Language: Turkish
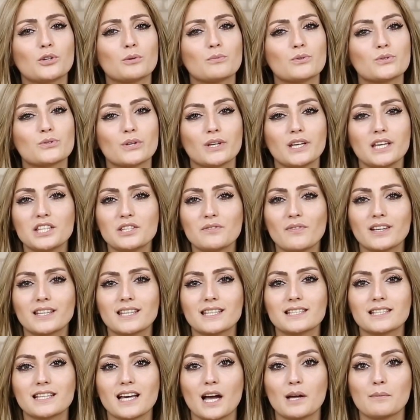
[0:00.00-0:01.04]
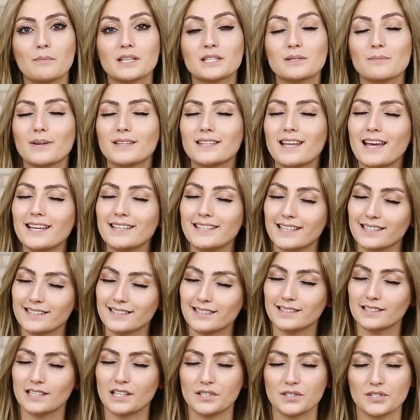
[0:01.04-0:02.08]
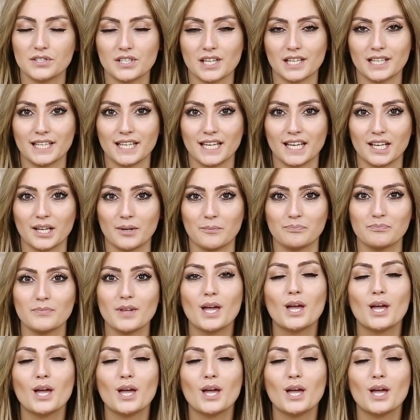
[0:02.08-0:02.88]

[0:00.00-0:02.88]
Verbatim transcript: ürünümüzü hiç vakit kaybetmeden yakından inceleyelim.